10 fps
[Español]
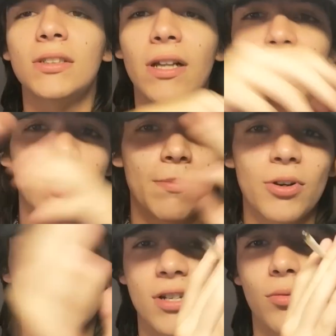La verdad que
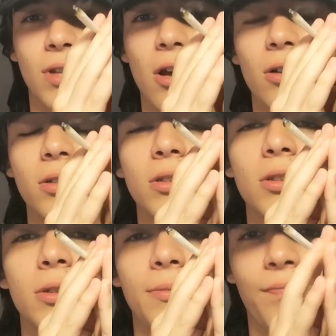espero que les haya gustado.
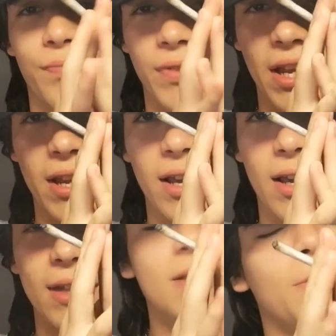
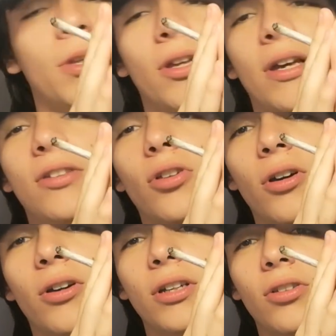Eh, este video,
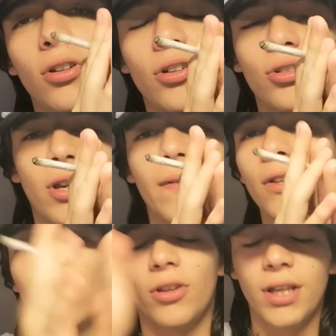esto, esto lo, no estoy
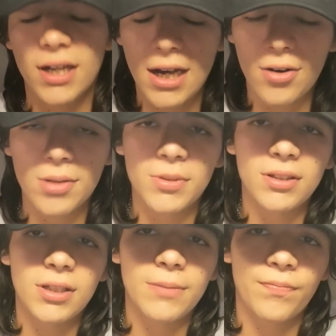grabando a los 10k,
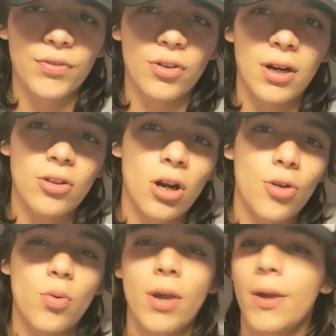obviamente. Estoy grabando a
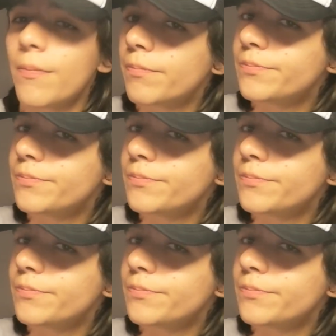los 9.